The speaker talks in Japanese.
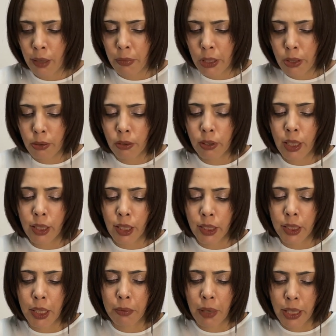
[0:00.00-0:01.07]
その中
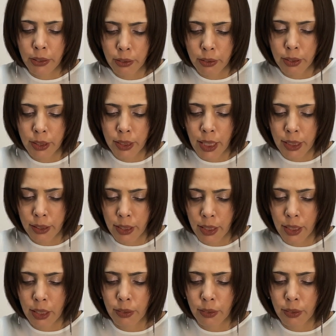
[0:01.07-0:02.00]
には悪口だったり、